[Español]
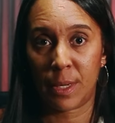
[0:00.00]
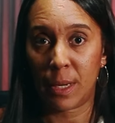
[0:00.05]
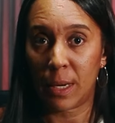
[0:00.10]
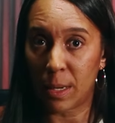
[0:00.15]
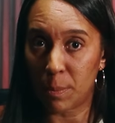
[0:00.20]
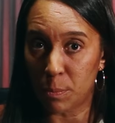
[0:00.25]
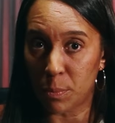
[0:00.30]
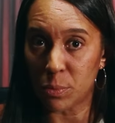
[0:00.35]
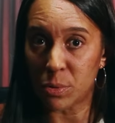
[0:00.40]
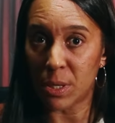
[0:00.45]

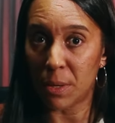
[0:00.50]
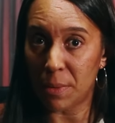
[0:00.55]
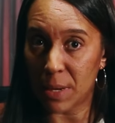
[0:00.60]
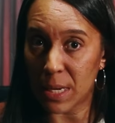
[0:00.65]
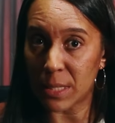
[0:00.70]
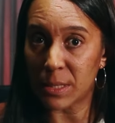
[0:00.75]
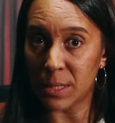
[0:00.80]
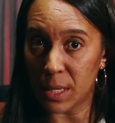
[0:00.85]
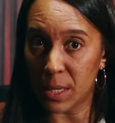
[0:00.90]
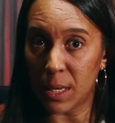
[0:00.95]
Le puse
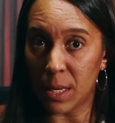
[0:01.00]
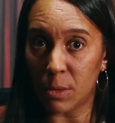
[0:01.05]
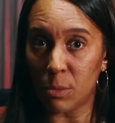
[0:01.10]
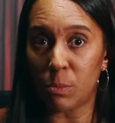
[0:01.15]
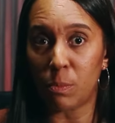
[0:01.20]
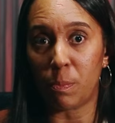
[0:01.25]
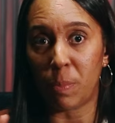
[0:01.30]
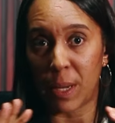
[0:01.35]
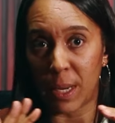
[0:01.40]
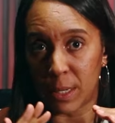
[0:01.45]
VHD
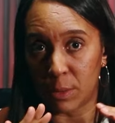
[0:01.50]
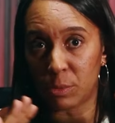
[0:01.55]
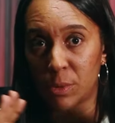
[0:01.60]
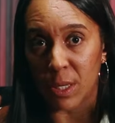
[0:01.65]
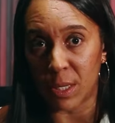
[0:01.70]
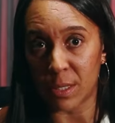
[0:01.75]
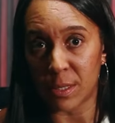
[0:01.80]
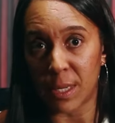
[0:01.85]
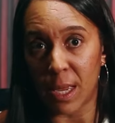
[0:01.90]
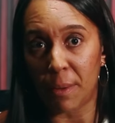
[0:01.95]
para
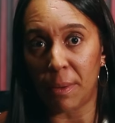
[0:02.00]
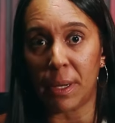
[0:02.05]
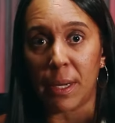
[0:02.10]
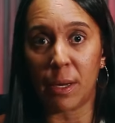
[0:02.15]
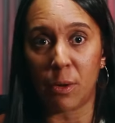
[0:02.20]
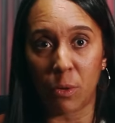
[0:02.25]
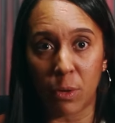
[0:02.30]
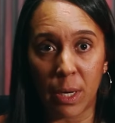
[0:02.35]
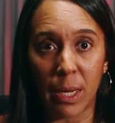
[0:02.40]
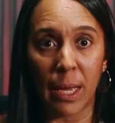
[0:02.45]
ustedes saben
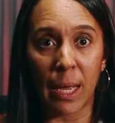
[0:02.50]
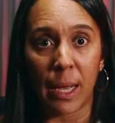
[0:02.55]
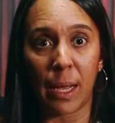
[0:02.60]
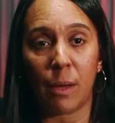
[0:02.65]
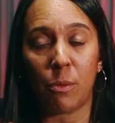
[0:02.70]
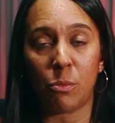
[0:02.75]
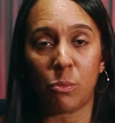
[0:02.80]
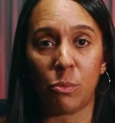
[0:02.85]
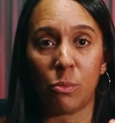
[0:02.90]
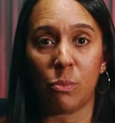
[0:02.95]
que no le
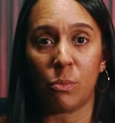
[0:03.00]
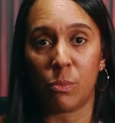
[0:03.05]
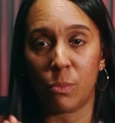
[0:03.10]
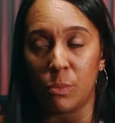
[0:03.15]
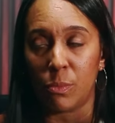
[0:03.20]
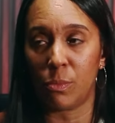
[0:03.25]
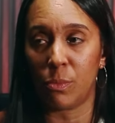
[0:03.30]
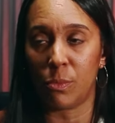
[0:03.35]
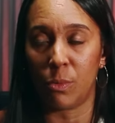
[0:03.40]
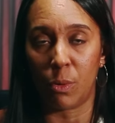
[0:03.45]
hagan
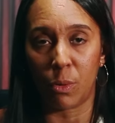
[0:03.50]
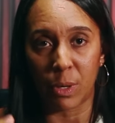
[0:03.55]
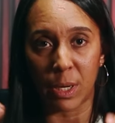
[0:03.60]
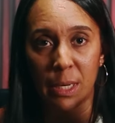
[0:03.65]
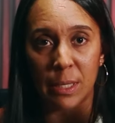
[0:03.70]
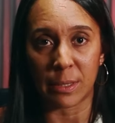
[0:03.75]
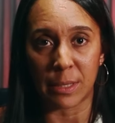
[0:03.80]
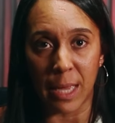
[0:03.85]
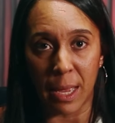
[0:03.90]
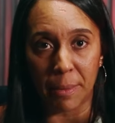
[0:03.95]
lo
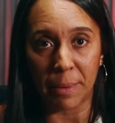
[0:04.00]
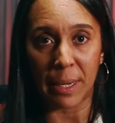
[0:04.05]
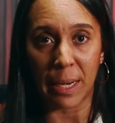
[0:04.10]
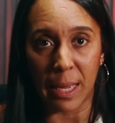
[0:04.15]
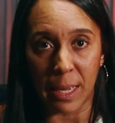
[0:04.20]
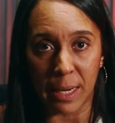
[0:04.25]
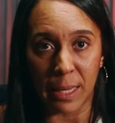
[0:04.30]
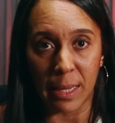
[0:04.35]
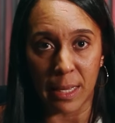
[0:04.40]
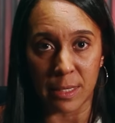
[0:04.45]
que saben
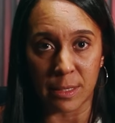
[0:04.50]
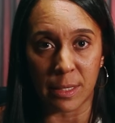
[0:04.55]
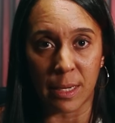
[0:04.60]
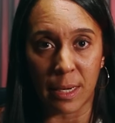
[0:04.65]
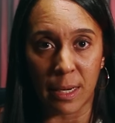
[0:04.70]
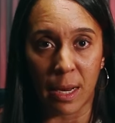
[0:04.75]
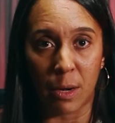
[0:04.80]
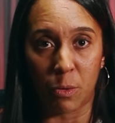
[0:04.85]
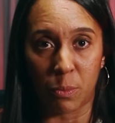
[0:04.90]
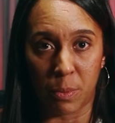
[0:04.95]
las redes
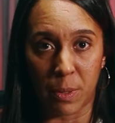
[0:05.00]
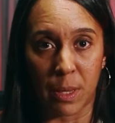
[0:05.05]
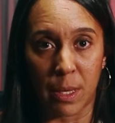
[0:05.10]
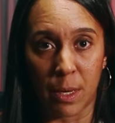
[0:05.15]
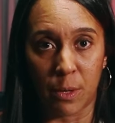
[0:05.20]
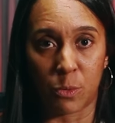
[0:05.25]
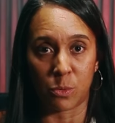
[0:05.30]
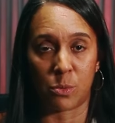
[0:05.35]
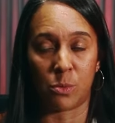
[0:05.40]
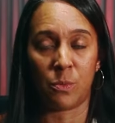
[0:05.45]
hacerle a los
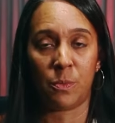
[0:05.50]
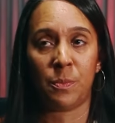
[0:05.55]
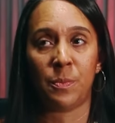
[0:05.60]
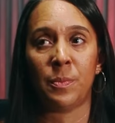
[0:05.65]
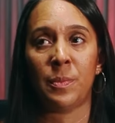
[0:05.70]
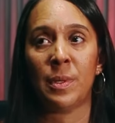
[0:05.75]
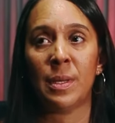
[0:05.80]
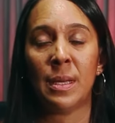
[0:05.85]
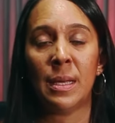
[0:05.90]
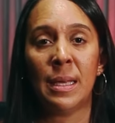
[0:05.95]
videos.
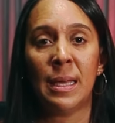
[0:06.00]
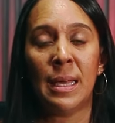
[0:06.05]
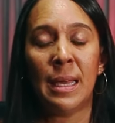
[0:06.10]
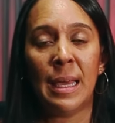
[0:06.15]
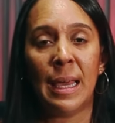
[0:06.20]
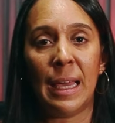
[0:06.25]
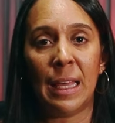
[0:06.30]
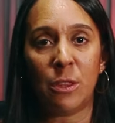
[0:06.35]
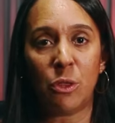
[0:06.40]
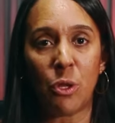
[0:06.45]

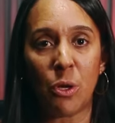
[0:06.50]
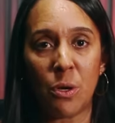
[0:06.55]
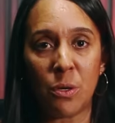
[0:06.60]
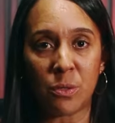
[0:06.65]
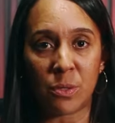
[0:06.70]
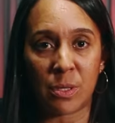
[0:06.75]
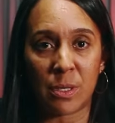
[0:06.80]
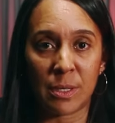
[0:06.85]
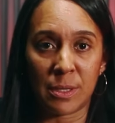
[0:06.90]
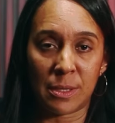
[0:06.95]

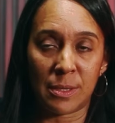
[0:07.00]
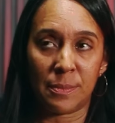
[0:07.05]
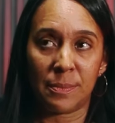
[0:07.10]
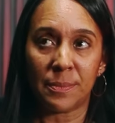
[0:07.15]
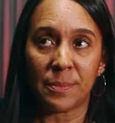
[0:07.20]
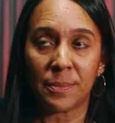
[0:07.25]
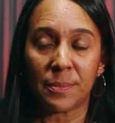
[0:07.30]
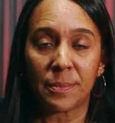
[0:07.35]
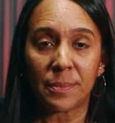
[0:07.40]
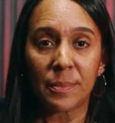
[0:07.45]
Entonces,
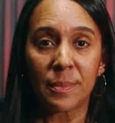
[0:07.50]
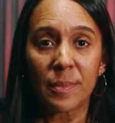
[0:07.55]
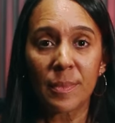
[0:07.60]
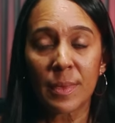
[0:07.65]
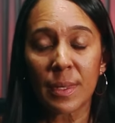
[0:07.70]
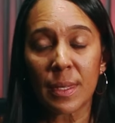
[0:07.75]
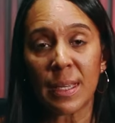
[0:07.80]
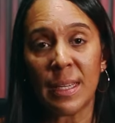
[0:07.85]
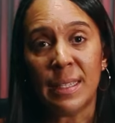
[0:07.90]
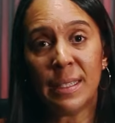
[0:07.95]

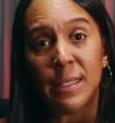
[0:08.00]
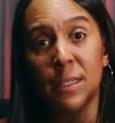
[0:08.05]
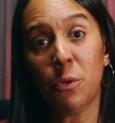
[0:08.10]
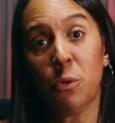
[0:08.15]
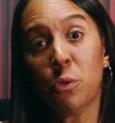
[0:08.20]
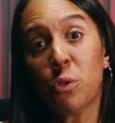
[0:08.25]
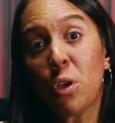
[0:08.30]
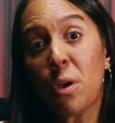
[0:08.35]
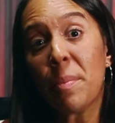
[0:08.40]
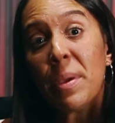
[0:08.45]
si
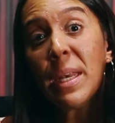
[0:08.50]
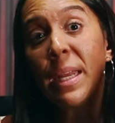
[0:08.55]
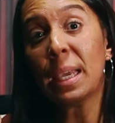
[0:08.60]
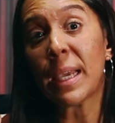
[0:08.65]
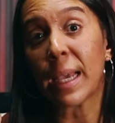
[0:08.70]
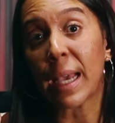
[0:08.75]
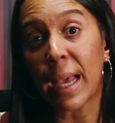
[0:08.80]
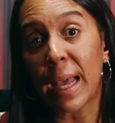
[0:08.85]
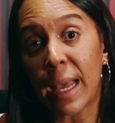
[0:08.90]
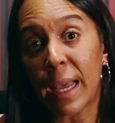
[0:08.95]
un
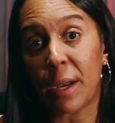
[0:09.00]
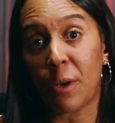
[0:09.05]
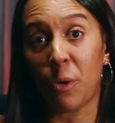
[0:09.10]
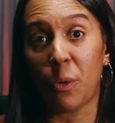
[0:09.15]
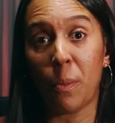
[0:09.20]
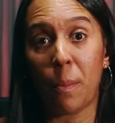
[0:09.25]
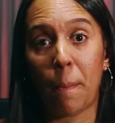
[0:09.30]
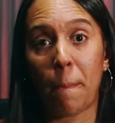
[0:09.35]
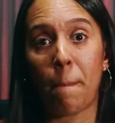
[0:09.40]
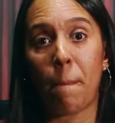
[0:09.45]

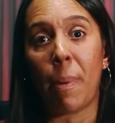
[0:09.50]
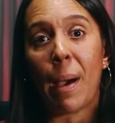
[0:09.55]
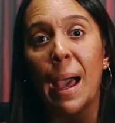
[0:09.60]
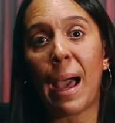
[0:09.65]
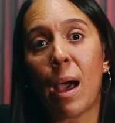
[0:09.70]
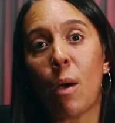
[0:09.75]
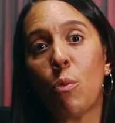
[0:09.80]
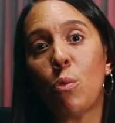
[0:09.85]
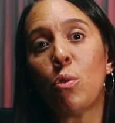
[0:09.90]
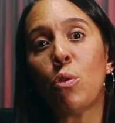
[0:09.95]
dominicano
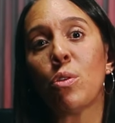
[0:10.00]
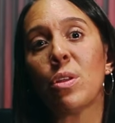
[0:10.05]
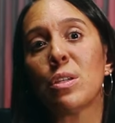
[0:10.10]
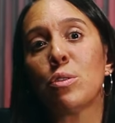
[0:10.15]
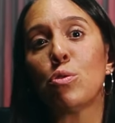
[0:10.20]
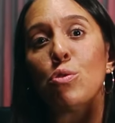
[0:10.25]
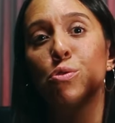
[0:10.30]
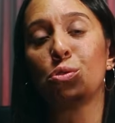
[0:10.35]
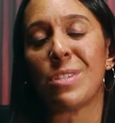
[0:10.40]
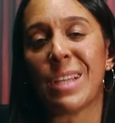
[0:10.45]
va a uno de esos